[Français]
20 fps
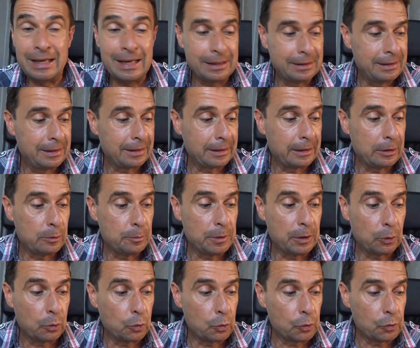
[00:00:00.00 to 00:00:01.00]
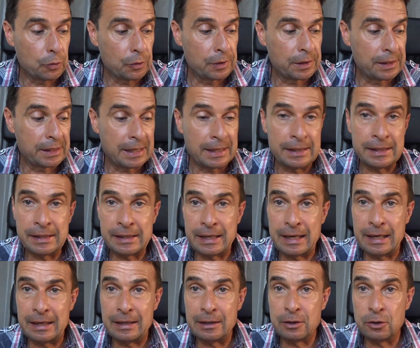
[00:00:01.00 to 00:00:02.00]
Il a tiré le numéro
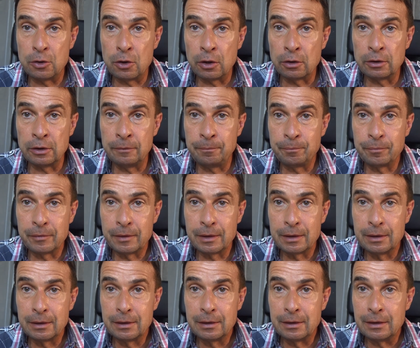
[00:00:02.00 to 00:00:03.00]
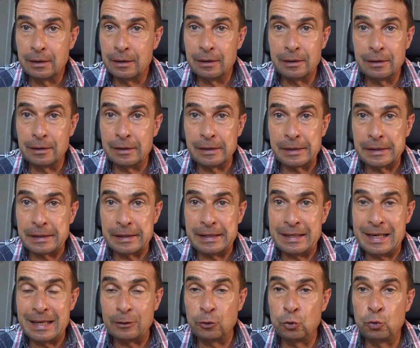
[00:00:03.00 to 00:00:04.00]
16 à la corde. Euh,
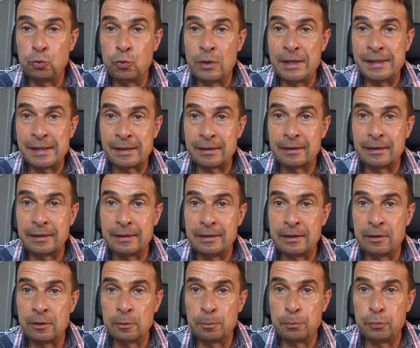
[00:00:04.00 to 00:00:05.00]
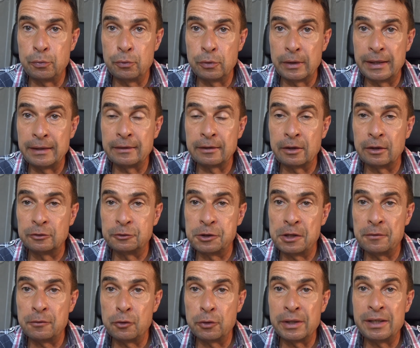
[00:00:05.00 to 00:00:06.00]
il a tous les ingrédients pour être un
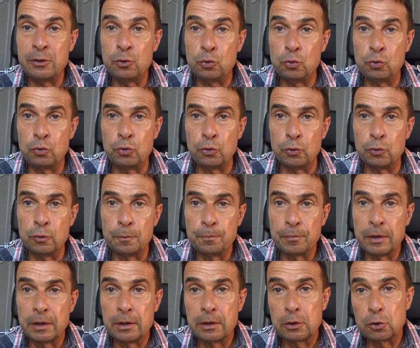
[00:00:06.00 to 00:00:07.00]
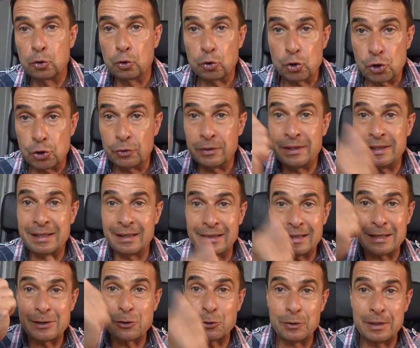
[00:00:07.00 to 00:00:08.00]
favori douteux. Donc je
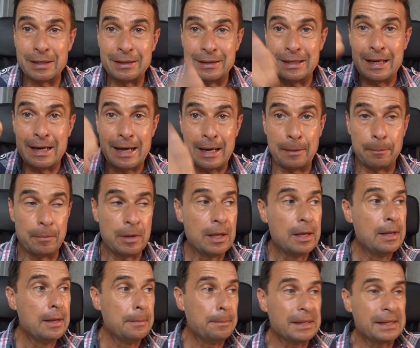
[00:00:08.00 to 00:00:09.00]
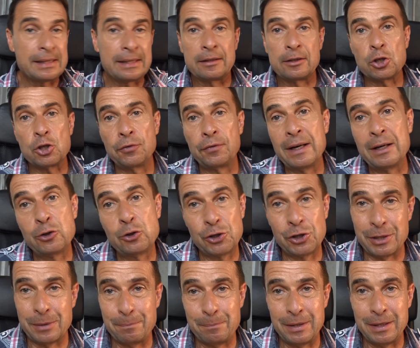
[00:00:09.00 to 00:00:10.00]
tire la sonnette d'alarme. Mais c'est un
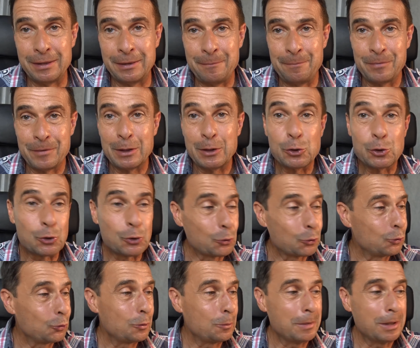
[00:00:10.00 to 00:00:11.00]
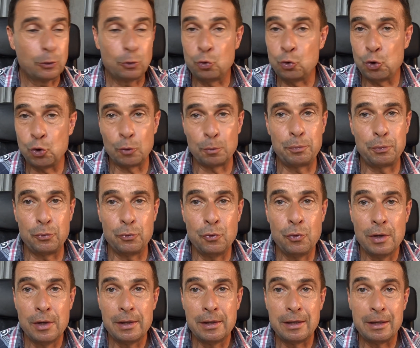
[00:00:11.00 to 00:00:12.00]
cheval que j'aime bien. Son nom m'a toujours
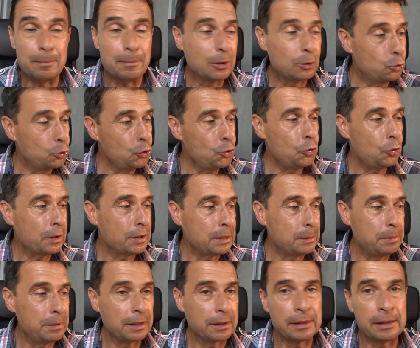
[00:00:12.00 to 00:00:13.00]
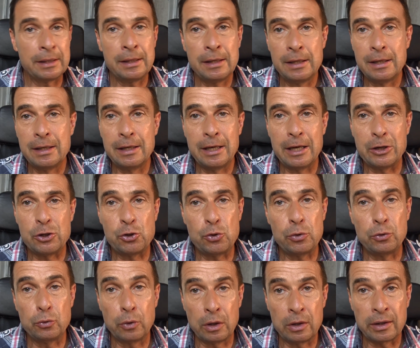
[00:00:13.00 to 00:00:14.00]
plu, il m'a toujours inspiré, et
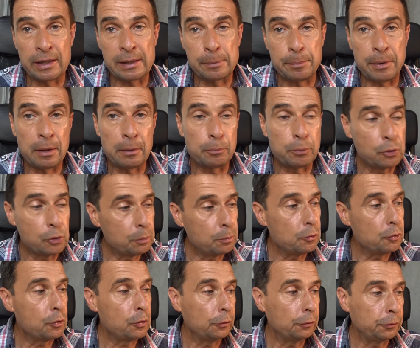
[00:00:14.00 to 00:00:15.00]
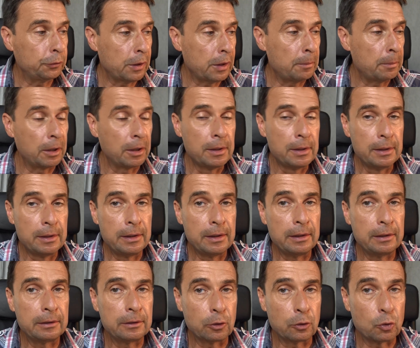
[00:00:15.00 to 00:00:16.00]
je lui dois le respect. En plus, M. Fabre
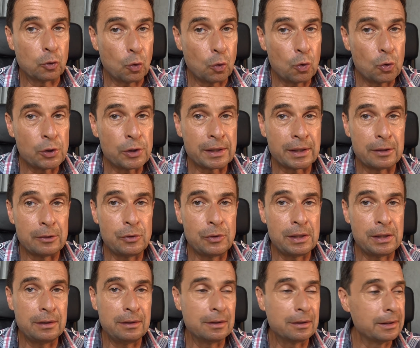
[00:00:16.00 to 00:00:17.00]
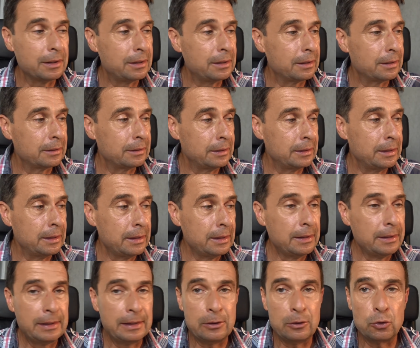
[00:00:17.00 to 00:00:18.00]
est en grosse réussite dans les
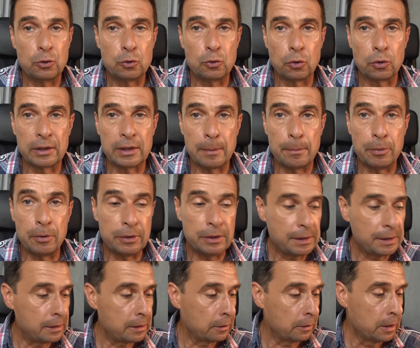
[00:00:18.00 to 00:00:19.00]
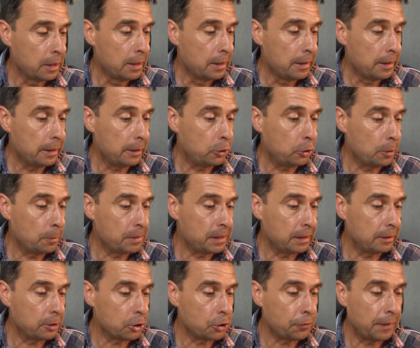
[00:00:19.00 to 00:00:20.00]
quintés et ne court qu'à bon escient. Et
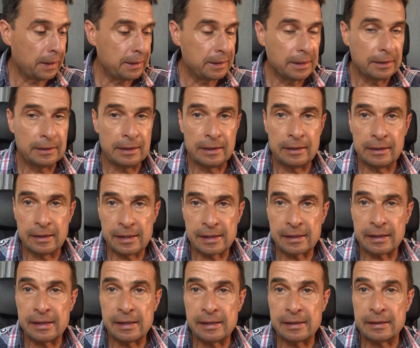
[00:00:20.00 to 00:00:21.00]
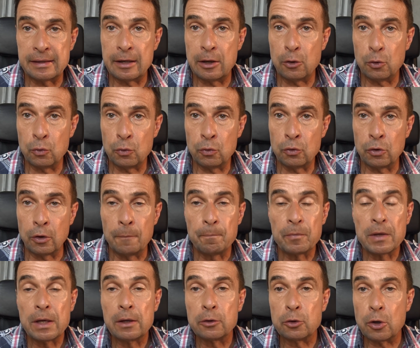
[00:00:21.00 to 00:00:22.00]
comme c'est un cheval qui a été castré, c'est un
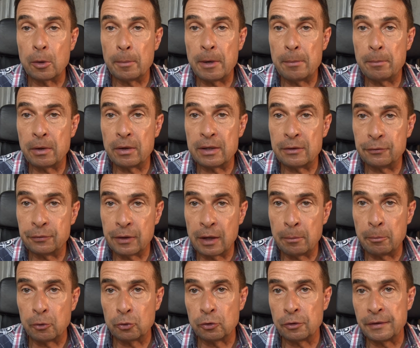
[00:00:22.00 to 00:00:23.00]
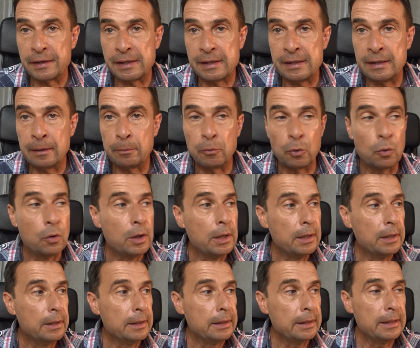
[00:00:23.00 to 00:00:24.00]
hongre. Normalement, les Fabres, on devrait se dire,
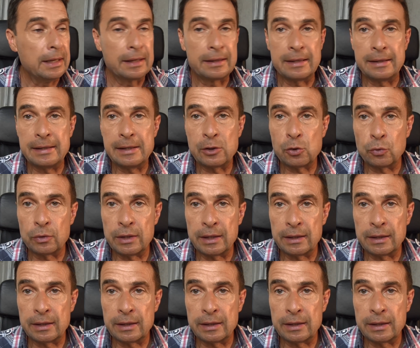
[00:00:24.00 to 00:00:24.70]
bon, il a gagné